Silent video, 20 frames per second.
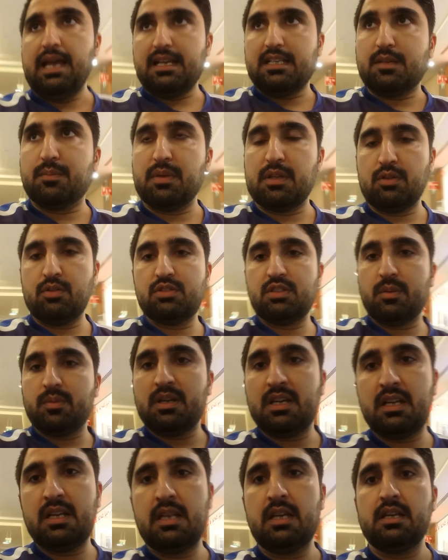ऐसे बंदों से
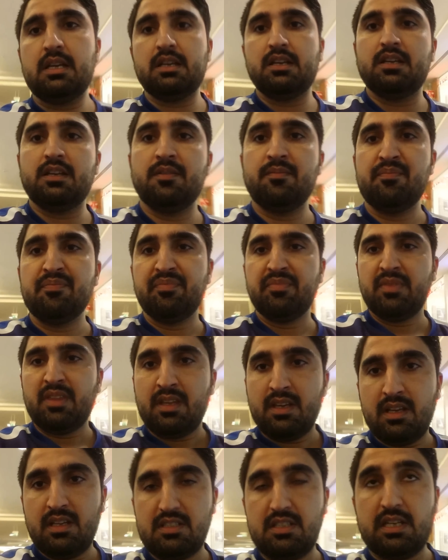मिलें
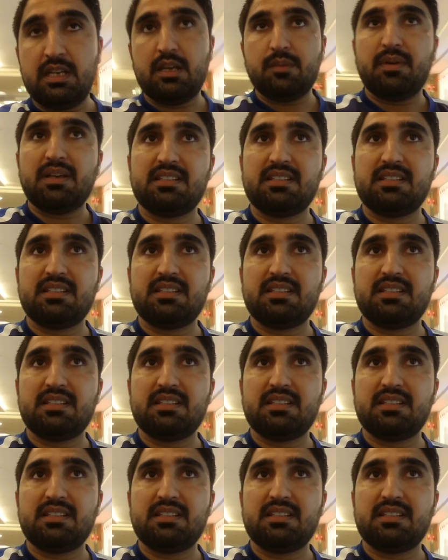जिनके